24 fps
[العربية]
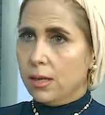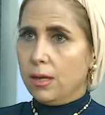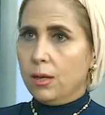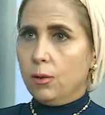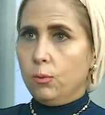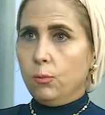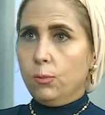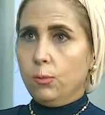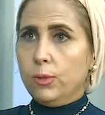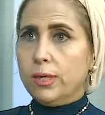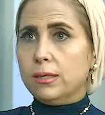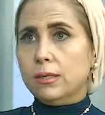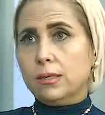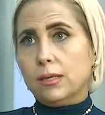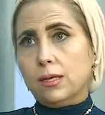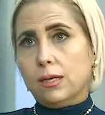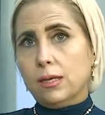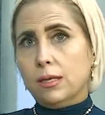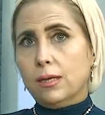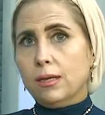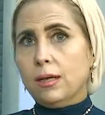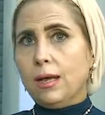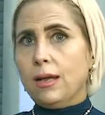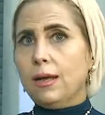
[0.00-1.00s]

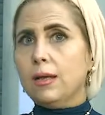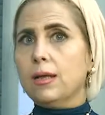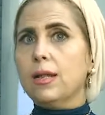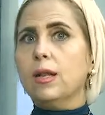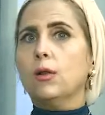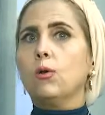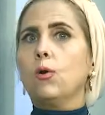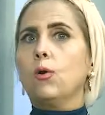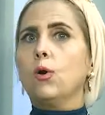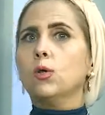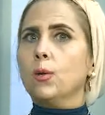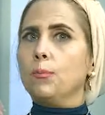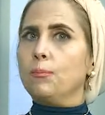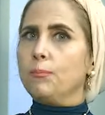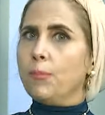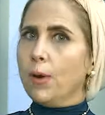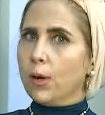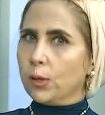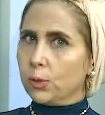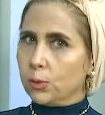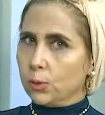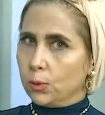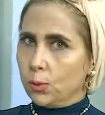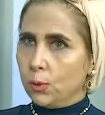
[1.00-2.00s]
والكتب
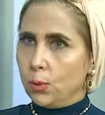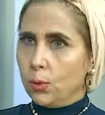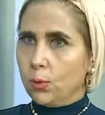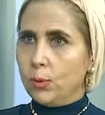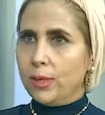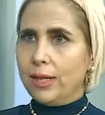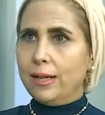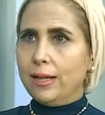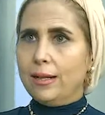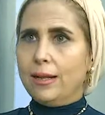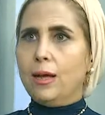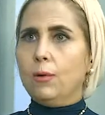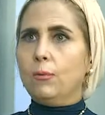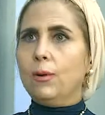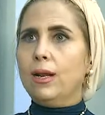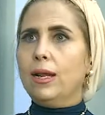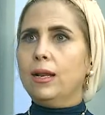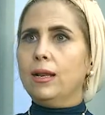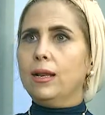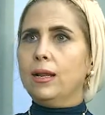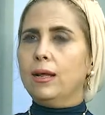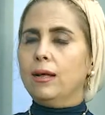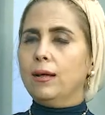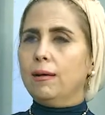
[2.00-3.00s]
برضو وال
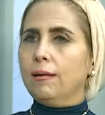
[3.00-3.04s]
وال